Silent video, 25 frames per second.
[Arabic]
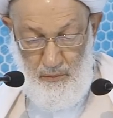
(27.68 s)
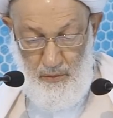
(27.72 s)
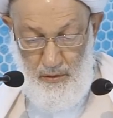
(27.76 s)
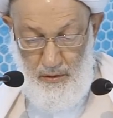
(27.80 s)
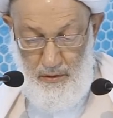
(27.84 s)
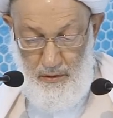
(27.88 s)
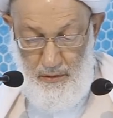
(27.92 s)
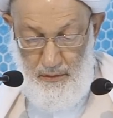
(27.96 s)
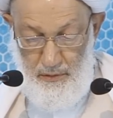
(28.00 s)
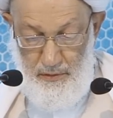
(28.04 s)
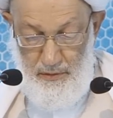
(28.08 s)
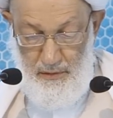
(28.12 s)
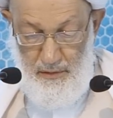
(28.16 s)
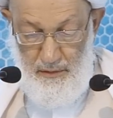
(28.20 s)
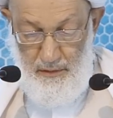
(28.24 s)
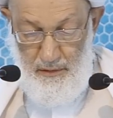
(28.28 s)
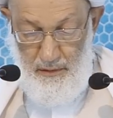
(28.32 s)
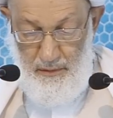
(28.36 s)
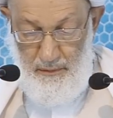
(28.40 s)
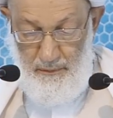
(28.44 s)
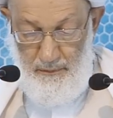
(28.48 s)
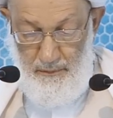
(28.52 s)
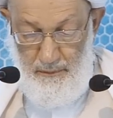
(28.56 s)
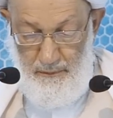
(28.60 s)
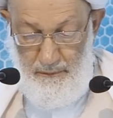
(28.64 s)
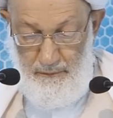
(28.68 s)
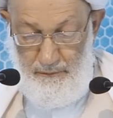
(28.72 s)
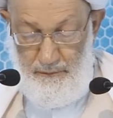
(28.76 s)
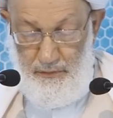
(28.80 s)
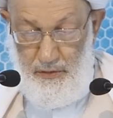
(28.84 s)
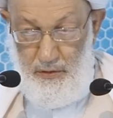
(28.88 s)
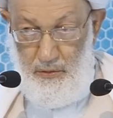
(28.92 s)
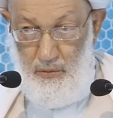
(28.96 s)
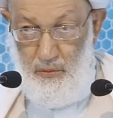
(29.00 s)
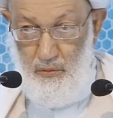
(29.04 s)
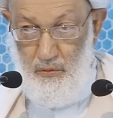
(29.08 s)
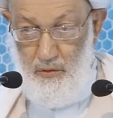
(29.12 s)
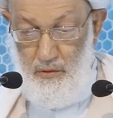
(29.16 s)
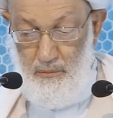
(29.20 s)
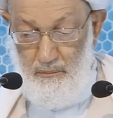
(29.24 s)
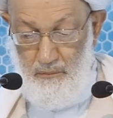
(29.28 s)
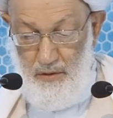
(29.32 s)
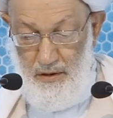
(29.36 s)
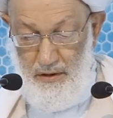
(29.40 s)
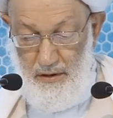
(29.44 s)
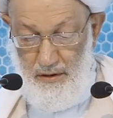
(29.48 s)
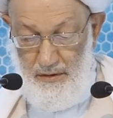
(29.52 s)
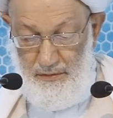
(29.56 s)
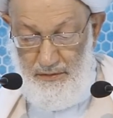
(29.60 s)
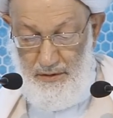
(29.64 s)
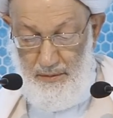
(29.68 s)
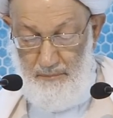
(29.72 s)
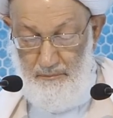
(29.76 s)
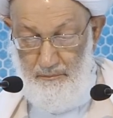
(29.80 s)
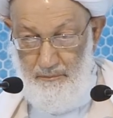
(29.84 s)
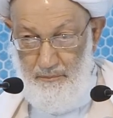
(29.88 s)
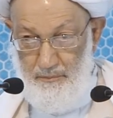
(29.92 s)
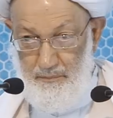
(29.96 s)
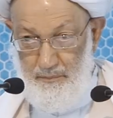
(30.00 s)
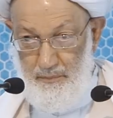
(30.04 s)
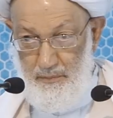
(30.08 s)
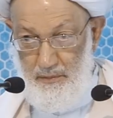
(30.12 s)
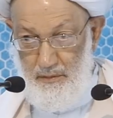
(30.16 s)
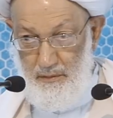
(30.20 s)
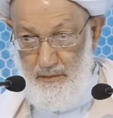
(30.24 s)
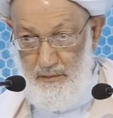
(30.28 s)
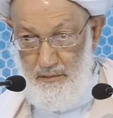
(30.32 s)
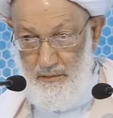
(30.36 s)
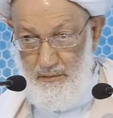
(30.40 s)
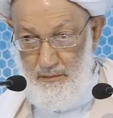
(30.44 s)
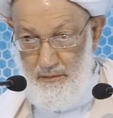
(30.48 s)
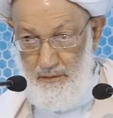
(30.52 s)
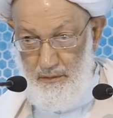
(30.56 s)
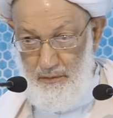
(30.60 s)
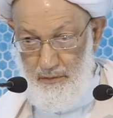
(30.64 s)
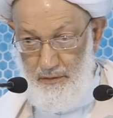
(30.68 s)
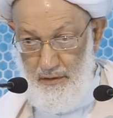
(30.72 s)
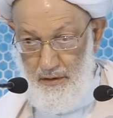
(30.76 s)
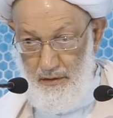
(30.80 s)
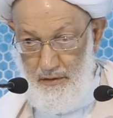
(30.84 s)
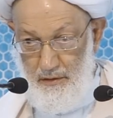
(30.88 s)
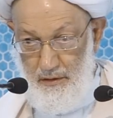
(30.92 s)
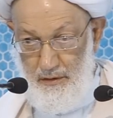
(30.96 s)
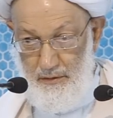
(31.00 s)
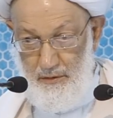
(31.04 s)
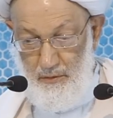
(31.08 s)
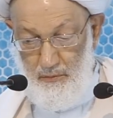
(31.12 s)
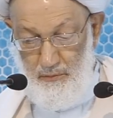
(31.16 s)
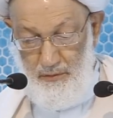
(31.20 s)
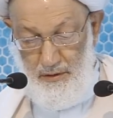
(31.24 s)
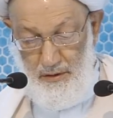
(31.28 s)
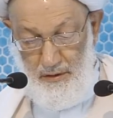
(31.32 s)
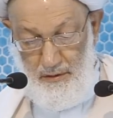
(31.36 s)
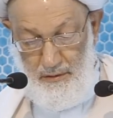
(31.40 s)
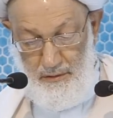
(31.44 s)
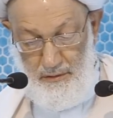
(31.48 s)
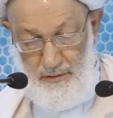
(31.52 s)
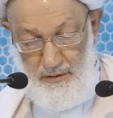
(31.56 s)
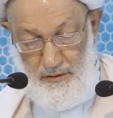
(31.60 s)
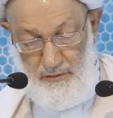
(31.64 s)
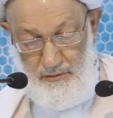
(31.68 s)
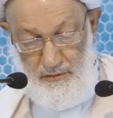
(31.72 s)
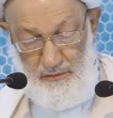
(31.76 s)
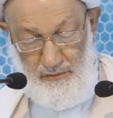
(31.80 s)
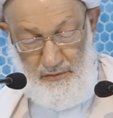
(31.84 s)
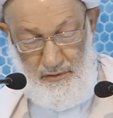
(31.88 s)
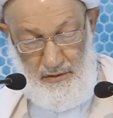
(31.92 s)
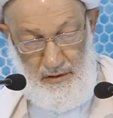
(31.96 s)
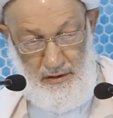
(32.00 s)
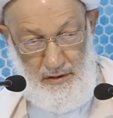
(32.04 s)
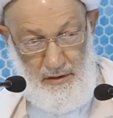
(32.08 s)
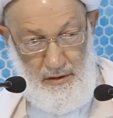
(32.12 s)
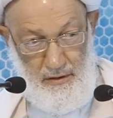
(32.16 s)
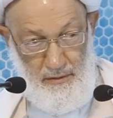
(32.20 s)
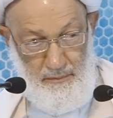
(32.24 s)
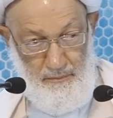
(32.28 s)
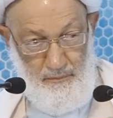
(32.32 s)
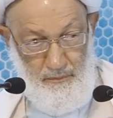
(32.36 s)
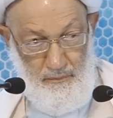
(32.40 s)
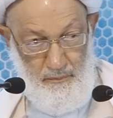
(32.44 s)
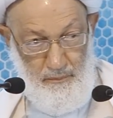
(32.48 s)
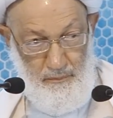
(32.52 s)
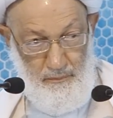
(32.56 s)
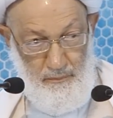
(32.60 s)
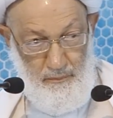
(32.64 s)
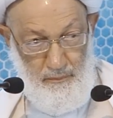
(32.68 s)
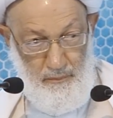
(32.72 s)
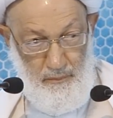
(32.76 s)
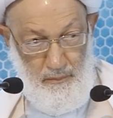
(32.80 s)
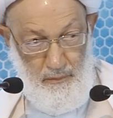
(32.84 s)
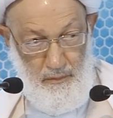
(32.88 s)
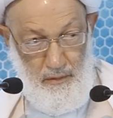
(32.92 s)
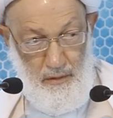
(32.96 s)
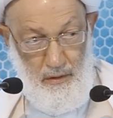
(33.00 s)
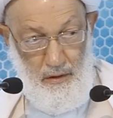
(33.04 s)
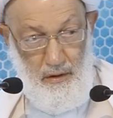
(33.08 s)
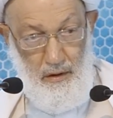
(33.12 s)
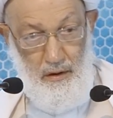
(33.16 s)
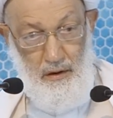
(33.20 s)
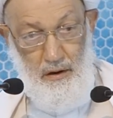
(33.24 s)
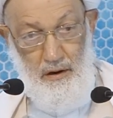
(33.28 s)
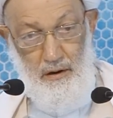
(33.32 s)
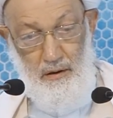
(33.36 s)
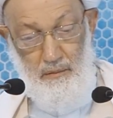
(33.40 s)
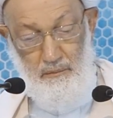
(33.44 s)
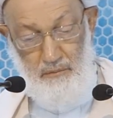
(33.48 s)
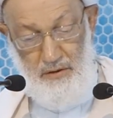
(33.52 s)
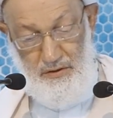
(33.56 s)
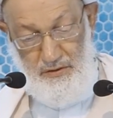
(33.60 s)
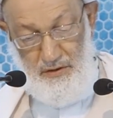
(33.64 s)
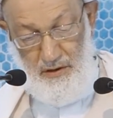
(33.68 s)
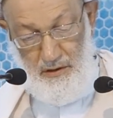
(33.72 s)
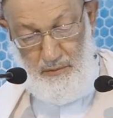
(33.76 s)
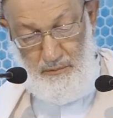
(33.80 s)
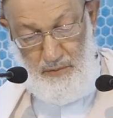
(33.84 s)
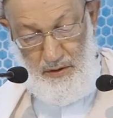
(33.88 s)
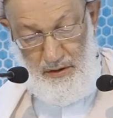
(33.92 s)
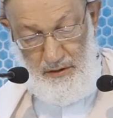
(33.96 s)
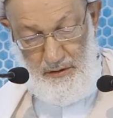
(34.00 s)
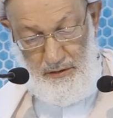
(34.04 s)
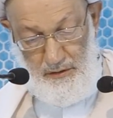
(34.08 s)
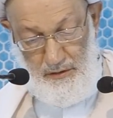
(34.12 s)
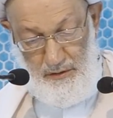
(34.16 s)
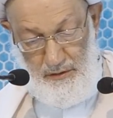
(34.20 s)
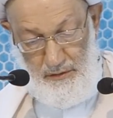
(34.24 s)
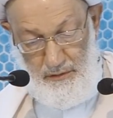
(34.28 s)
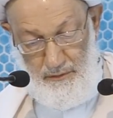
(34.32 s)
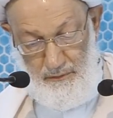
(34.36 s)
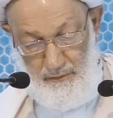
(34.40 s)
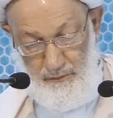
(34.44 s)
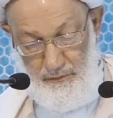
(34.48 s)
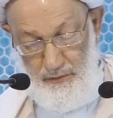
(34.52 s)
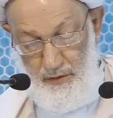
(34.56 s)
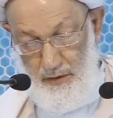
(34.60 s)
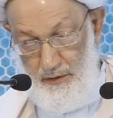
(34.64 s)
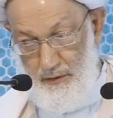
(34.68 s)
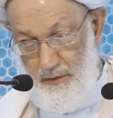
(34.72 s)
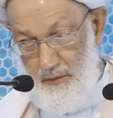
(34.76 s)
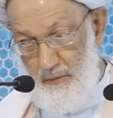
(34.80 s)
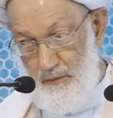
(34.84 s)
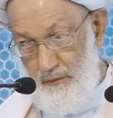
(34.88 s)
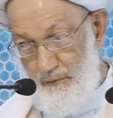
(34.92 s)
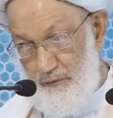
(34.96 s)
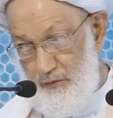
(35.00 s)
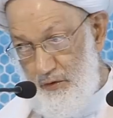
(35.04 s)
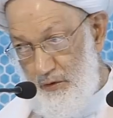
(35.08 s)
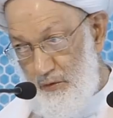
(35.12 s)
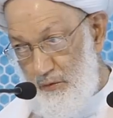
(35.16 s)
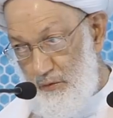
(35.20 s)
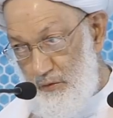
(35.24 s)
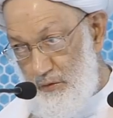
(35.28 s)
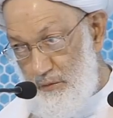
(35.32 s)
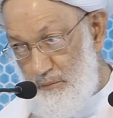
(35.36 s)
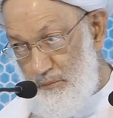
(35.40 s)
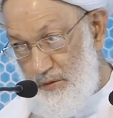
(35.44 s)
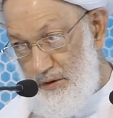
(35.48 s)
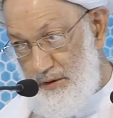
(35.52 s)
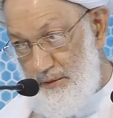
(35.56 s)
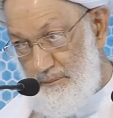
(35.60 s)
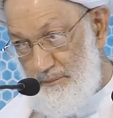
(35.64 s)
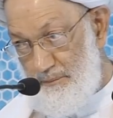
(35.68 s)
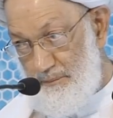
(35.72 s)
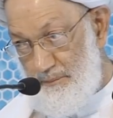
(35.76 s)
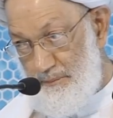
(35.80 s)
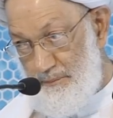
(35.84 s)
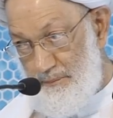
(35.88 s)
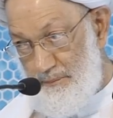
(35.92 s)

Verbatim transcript: وهذا في حكم العدم إذا كان هناك نية إصلاح على المدى البعيد فإنه في حكم